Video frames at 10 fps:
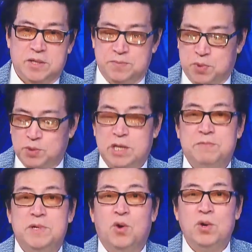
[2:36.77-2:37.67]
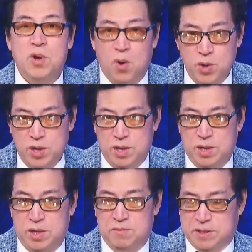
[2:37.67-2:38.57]
cho nên Putin mới nối ngôi
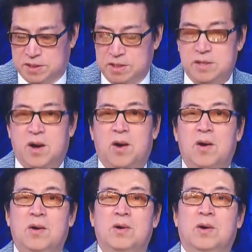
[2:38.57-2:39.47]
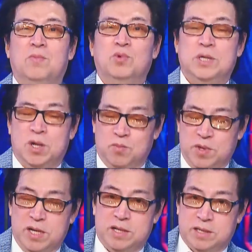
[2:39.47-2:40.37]
và từ đó ông Putin ông
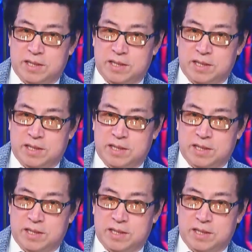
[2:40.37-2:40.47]
mới